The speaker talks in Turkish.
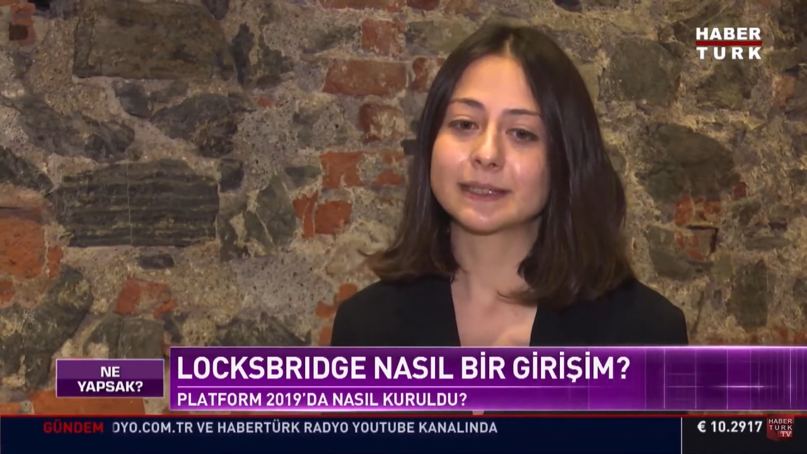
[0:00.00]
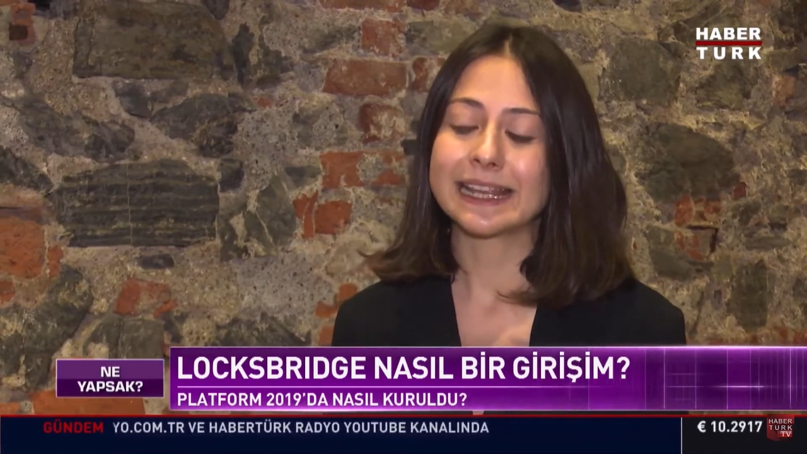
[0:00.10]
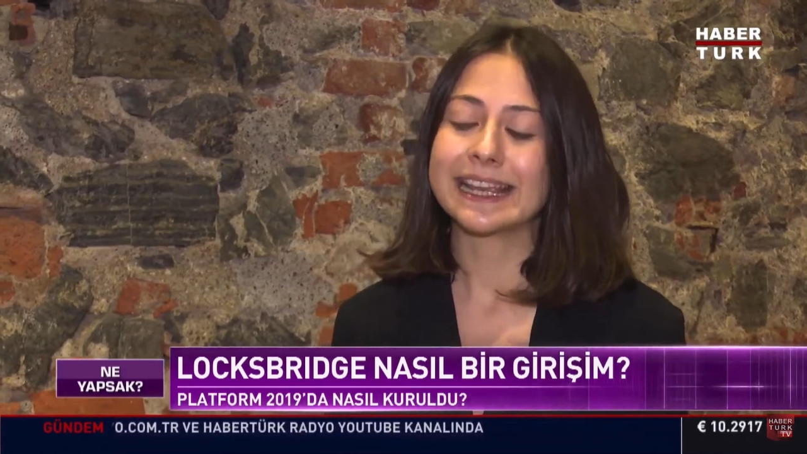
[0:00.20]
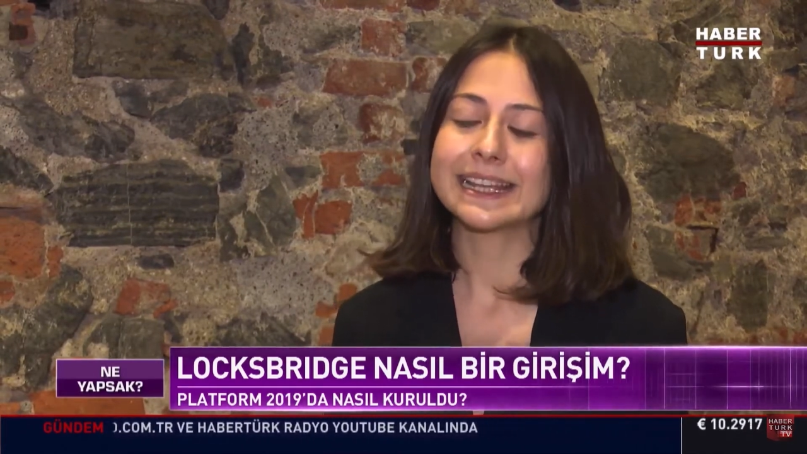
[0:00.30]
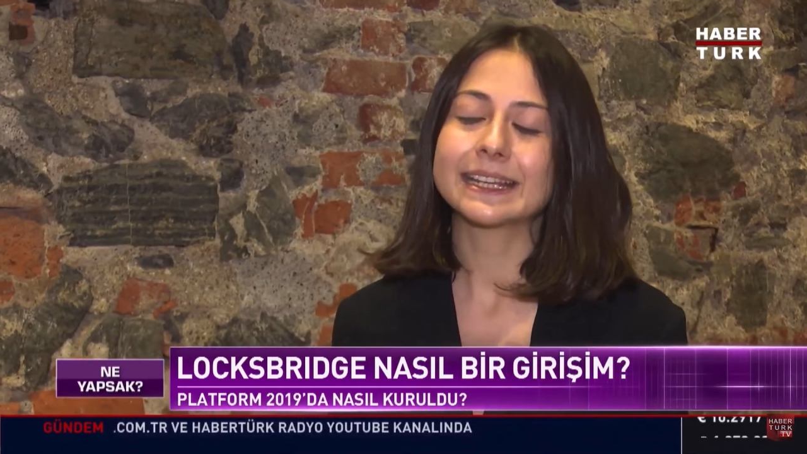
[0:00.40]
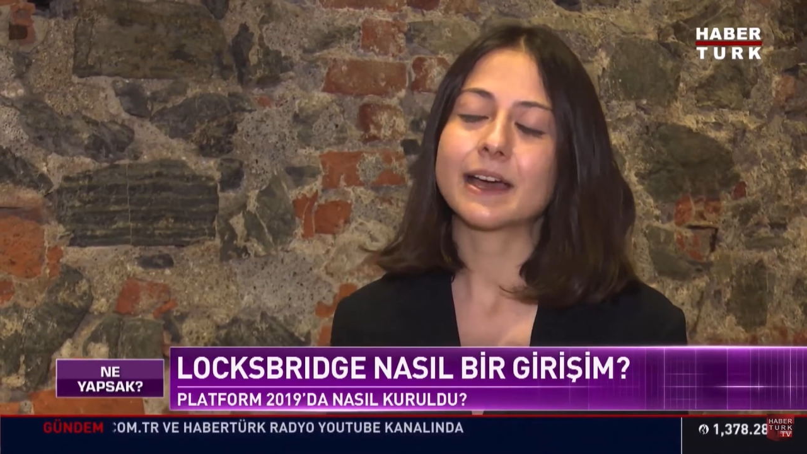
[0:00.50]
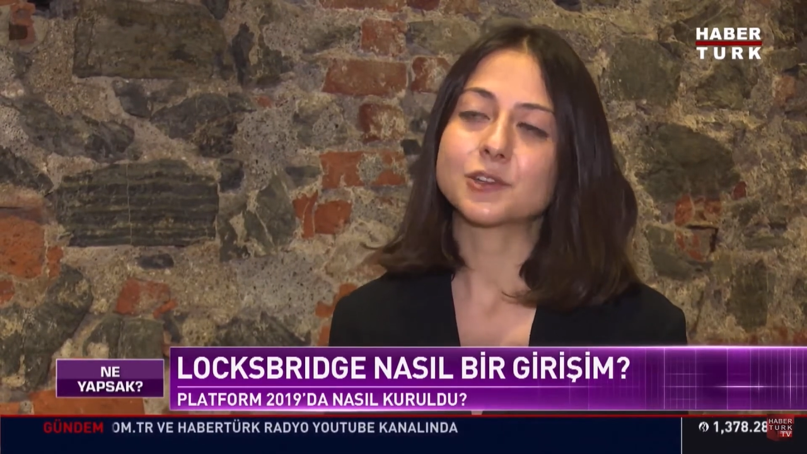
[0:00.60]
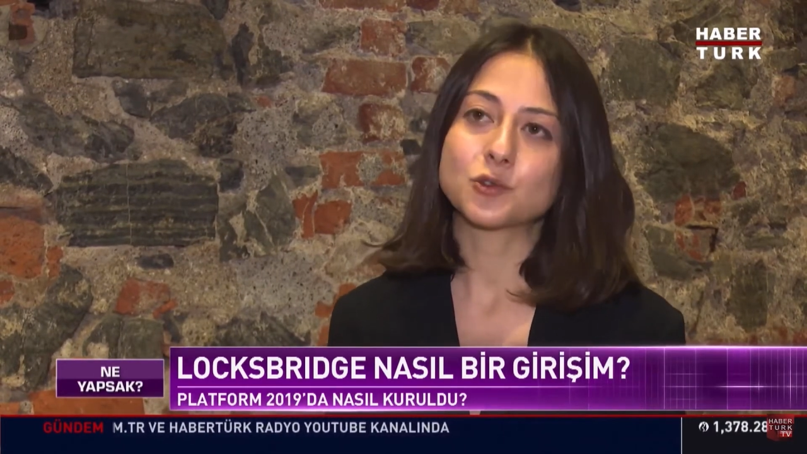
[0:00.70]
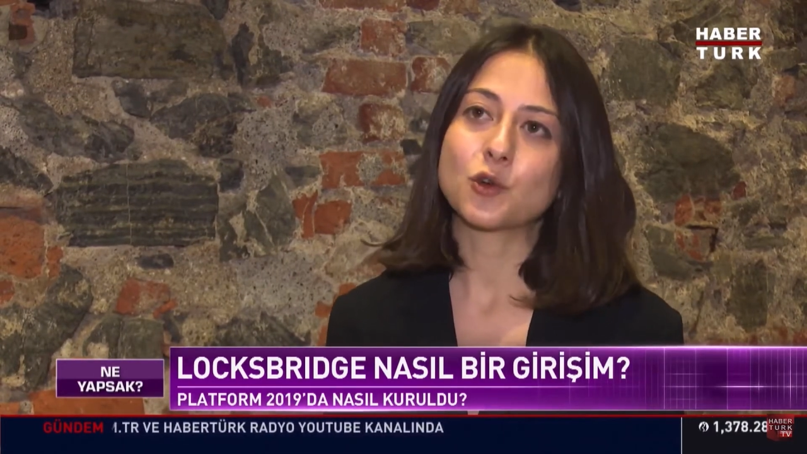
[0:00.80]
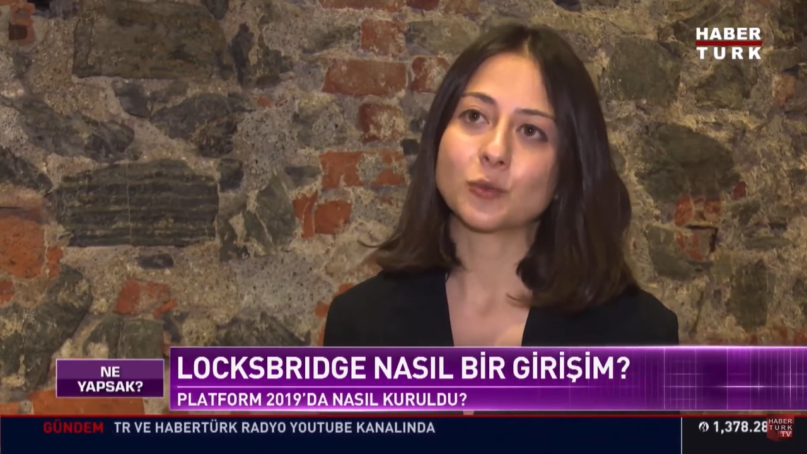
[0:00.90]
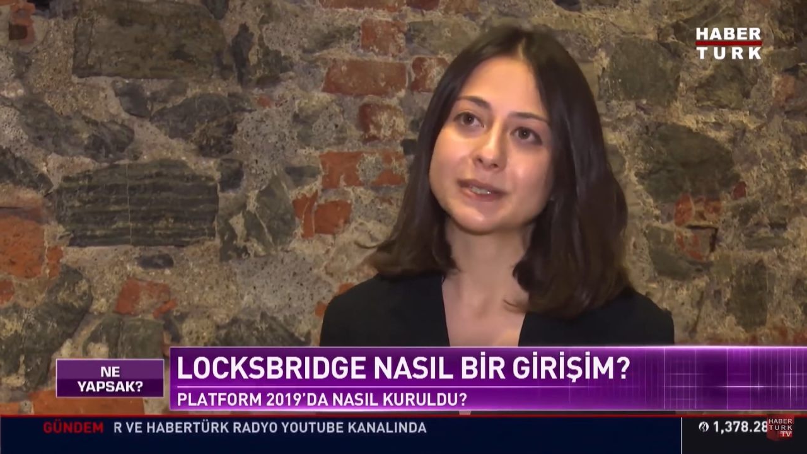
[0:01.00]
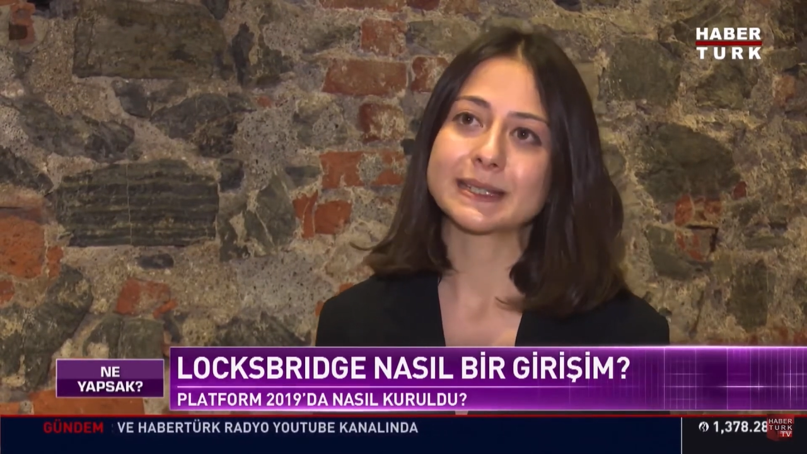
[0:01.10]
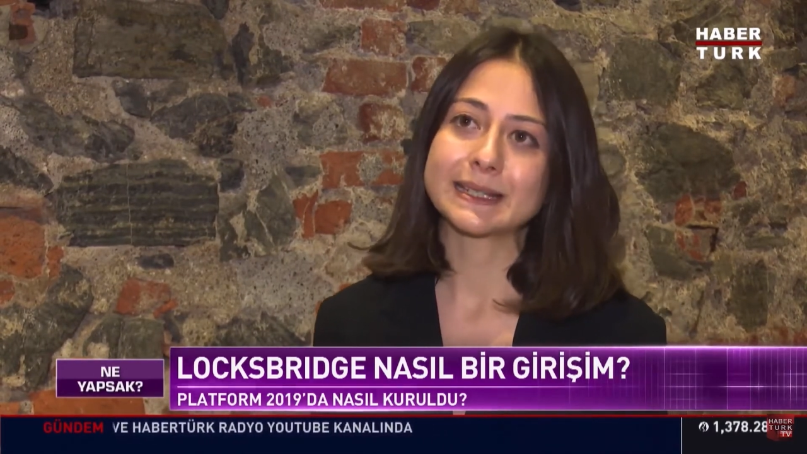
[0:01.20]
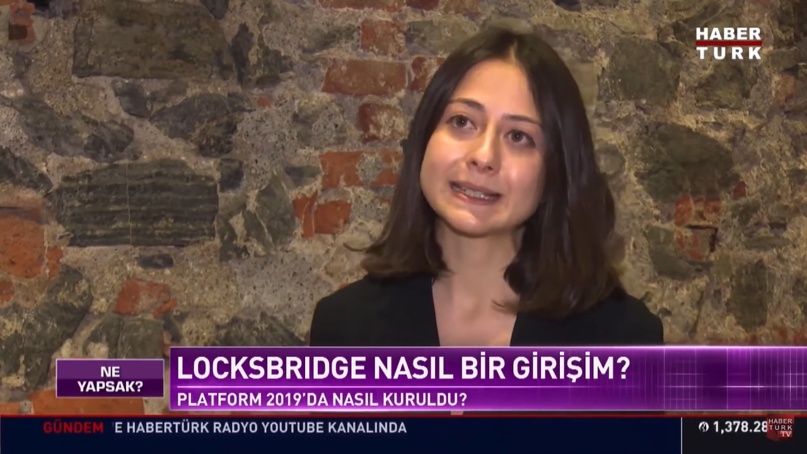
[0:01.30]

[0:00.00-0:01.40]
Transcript: neyin daha çok olmasını